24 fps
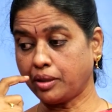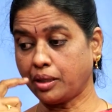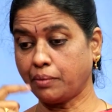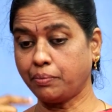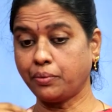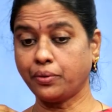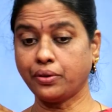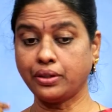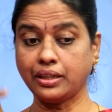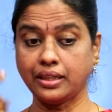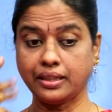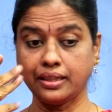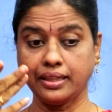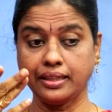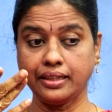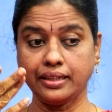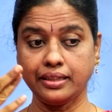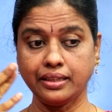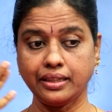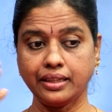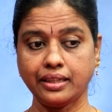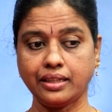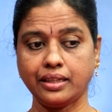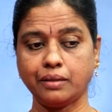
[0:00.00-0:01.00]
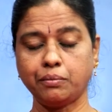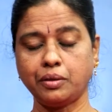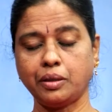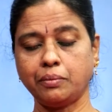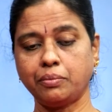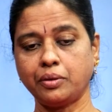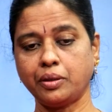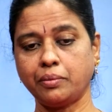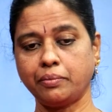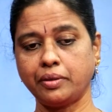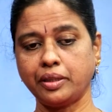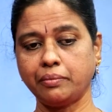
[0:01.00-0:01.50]
பார்ப்போம் இல்லை நேரடியாக என்ன
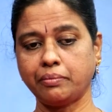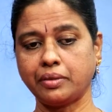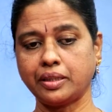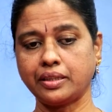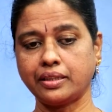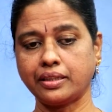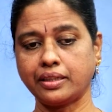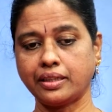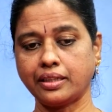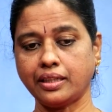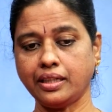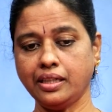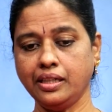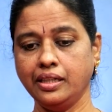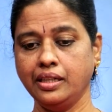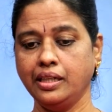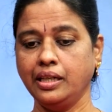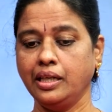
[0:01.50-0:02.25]
பார்ப்போம் அப்படின்னு பார்த்தீங்கன்னா